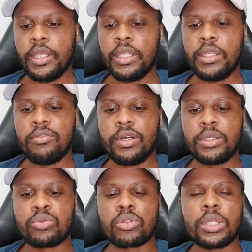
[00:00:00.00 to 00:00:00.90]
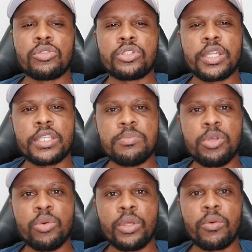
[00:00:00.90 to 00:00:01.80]
e vai dar um total de
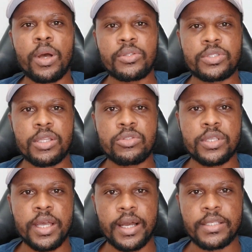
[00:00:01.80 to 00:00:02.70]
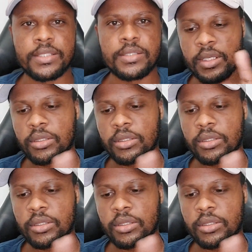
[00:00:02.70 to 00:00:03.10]
3.400 reais.